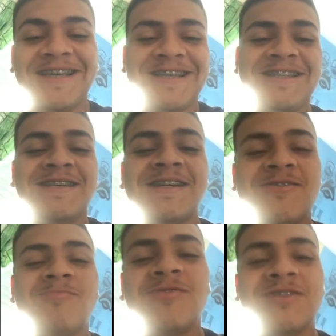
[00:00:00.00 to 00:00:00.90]

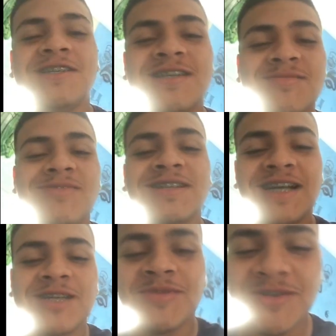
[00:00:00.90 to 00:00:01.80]
Então, bom dia, boa
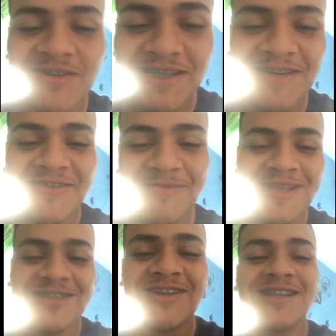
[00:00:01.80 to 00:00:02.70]
tarde, boa noite aí,
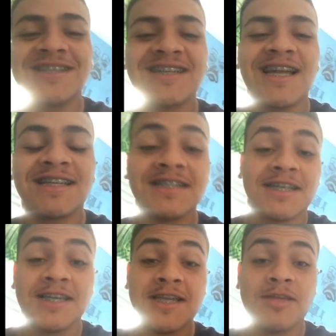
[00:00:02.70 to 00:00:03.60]
família Escala de Cracks.
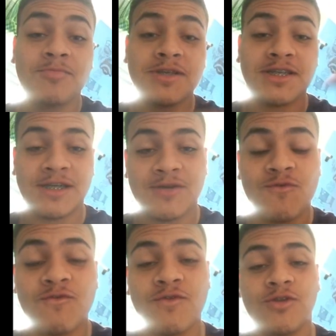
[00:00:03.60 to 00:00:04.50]
Queria pedir
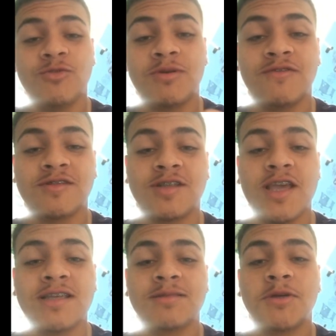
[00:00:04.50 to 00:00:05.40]
um voto para
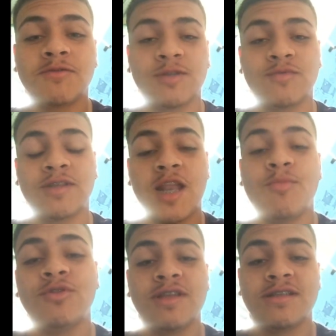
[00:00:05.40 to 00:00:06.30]
vocês, para vocês votarem
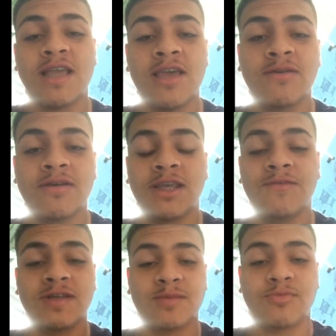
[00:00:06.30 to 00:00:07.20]
meu desenho,
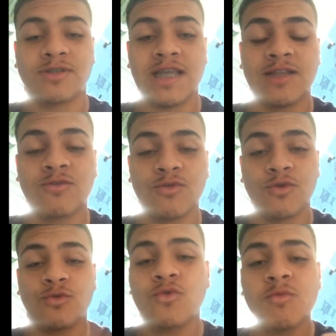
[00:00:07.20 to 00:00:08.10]
que vai ser postado no
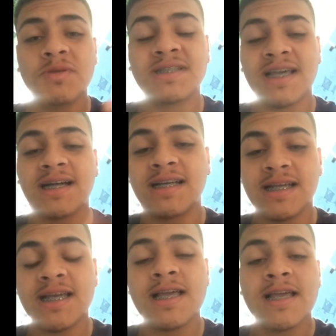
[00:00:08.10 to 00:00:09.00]
YouTube,
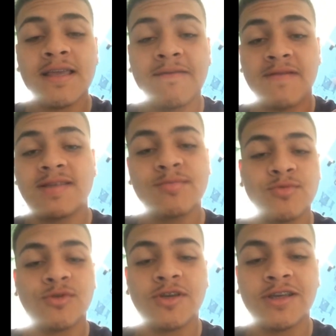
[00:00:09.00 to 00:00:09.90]
Instagram e
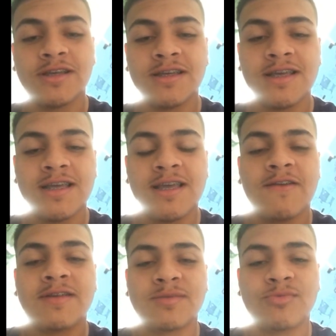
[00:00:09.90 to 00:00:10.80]
Facebook.
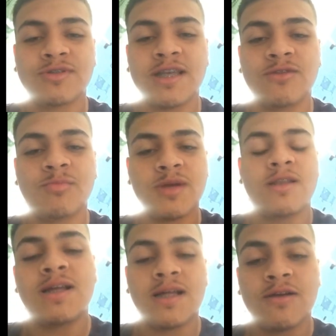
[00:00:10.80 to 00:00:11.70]
Vai ser postado
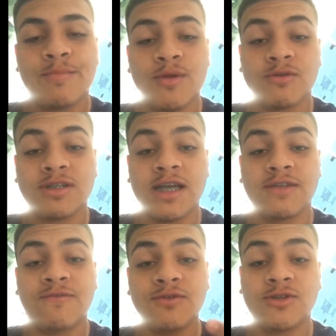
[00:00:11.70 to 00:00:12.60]
pela, pelo
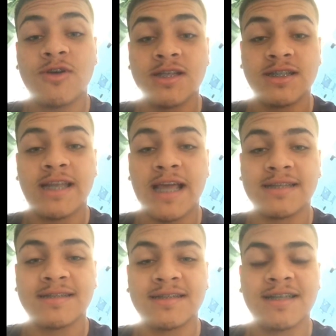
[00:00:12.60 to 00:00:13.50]
site Fute Escola de
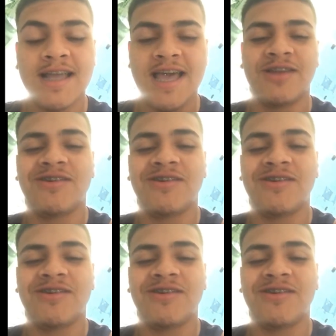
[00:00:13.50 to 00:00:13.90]
Cracks. É